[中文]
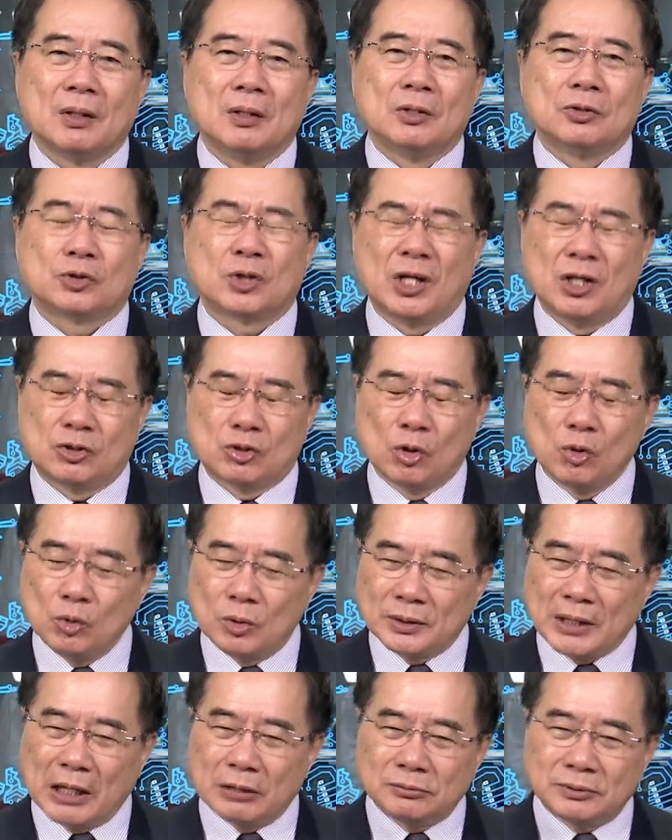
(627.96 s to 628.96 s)
所以中国
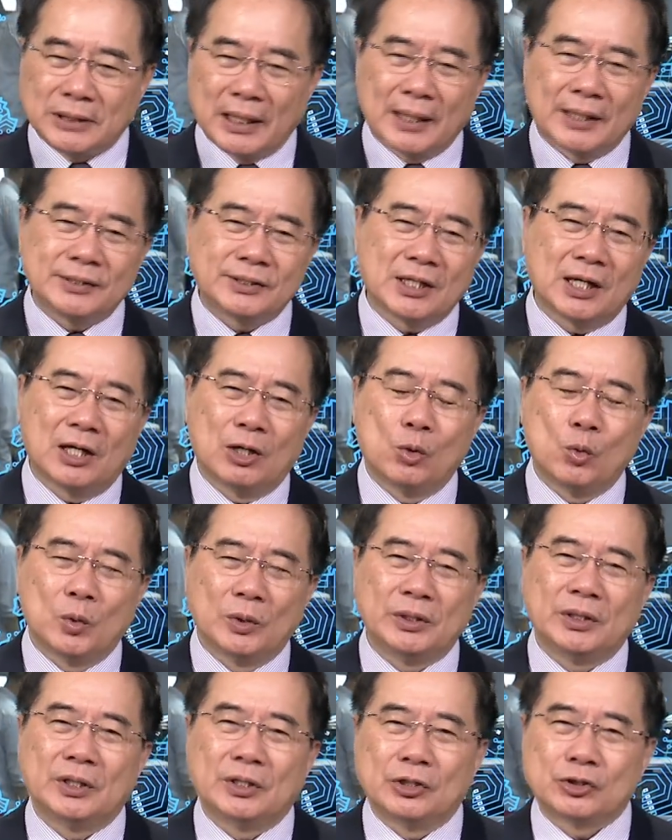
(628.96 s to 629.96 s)
大陆当然现在很
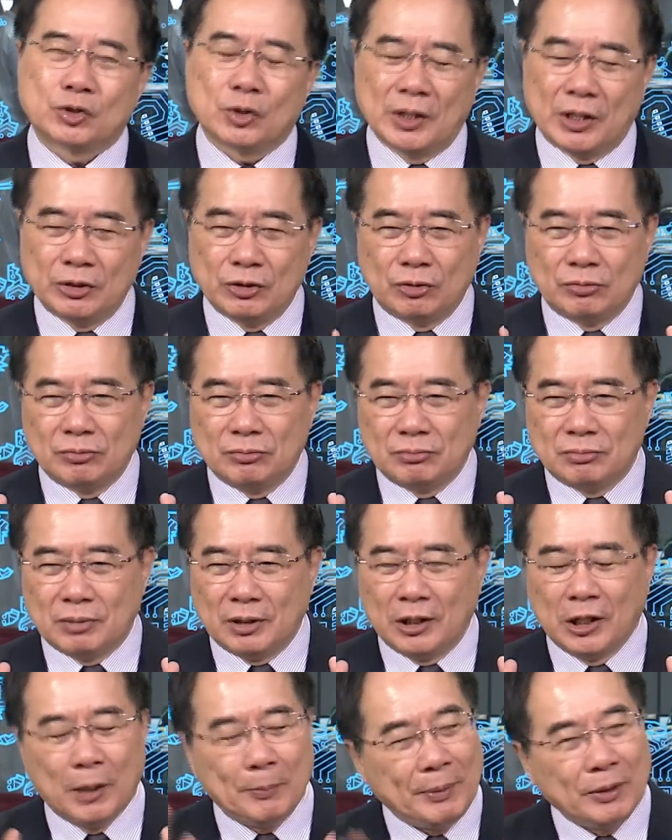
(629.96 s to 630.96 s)
温和，说要用
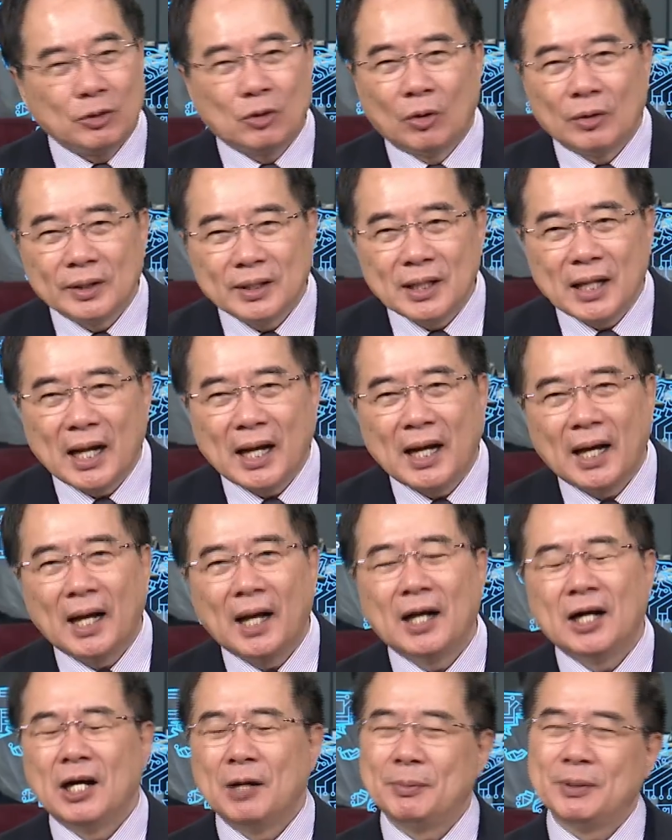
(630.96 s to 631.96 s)
和平统一啦、
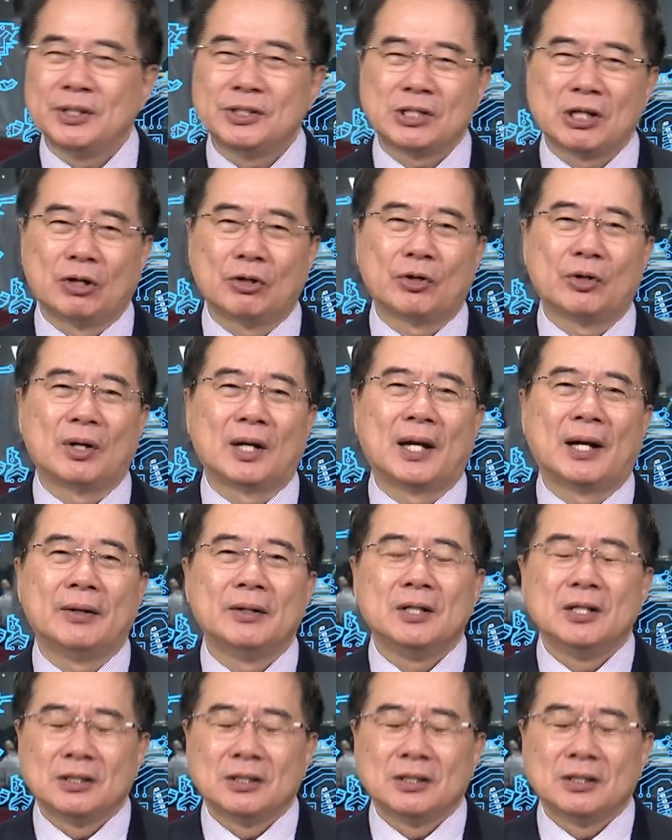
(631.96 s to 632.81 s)
和平交流啦。